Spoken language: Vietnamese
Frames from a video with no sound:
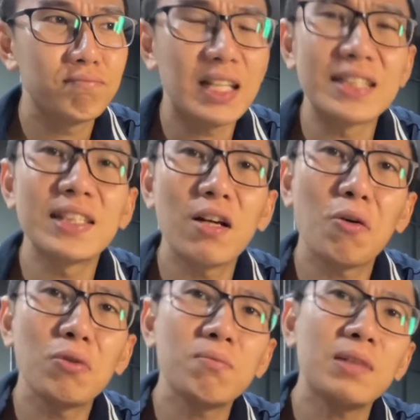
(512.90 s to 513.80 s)
tại
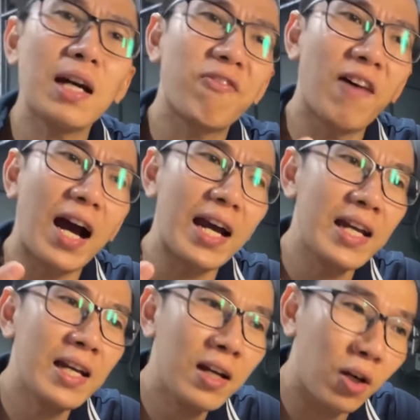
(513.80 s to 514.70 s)
sao chúng ta
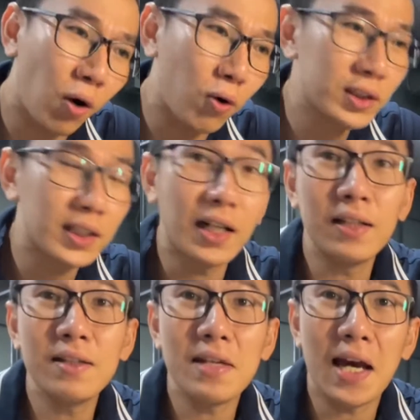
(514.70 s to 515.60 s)
phải khổ
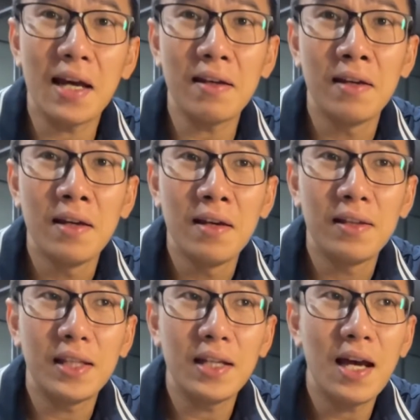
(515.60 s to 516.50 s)
sở như vậy
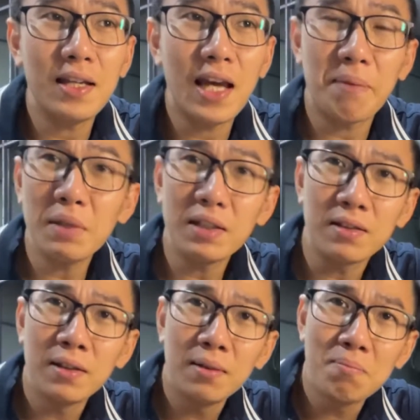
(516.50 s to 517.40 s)
chỉ để giảm
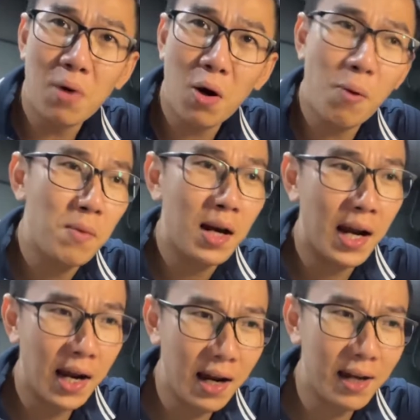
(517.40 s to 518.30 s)
được một
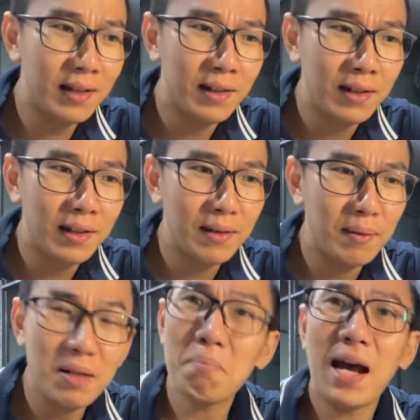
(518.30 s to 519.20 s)
hai
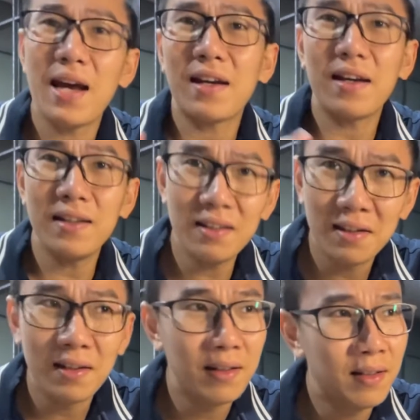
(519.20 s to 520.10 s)
đến ba ký
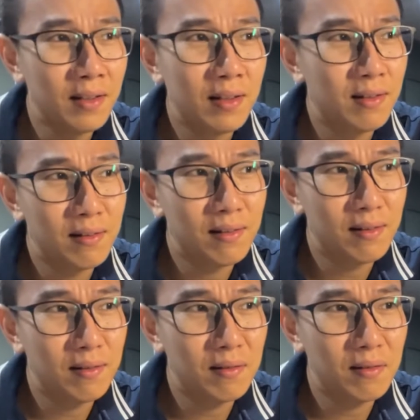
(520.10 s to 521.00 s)

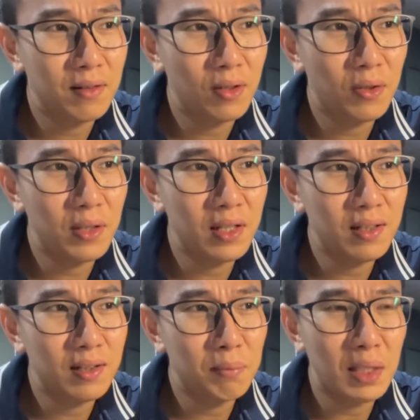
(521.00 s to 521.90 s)
rồi
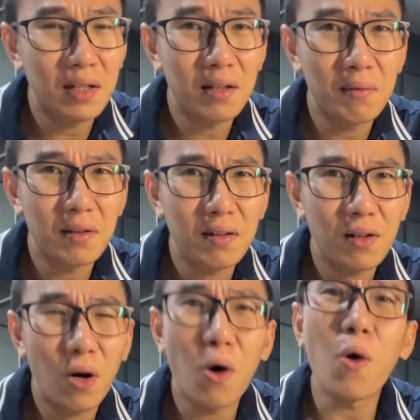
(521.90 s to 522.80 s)
ờ, mình
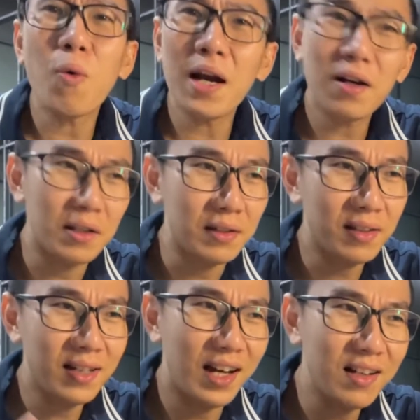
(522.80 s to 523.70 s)
khổ quá rồi
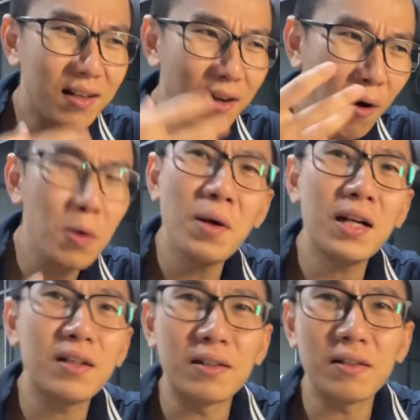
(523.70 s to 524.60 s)
cơ thể nó đói
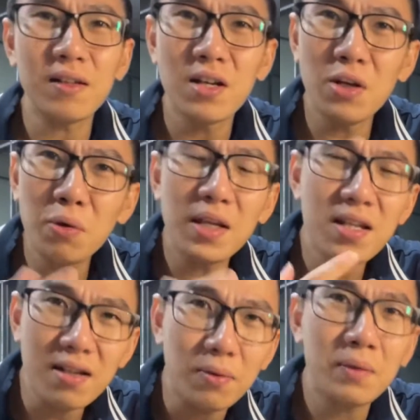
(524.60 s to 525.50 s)
quá rồi nó thiếu
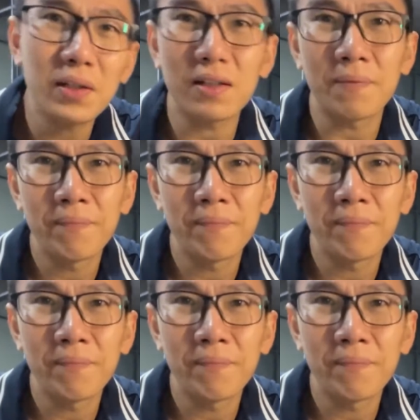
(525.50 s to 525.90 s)
dinh dưỡng quá rồi